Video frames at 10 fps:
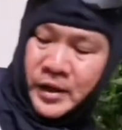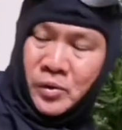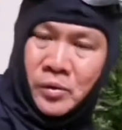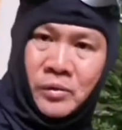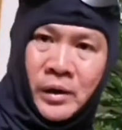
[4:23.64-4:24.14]
po sa
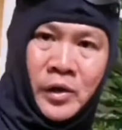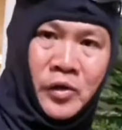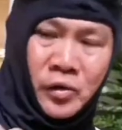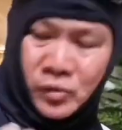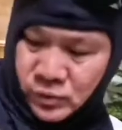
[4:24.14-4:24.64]
inyo kung
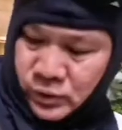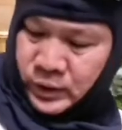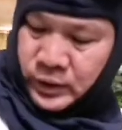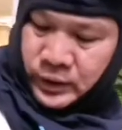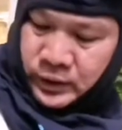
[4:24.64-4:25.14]
ano yung
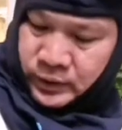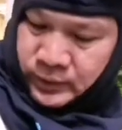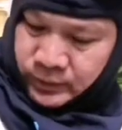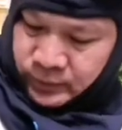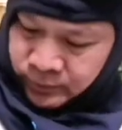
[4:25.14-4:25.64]

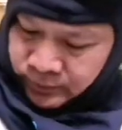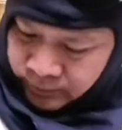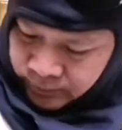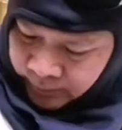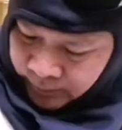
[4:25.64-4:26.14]

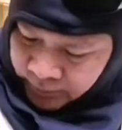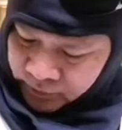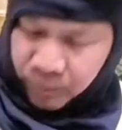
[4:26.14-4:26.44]
uh,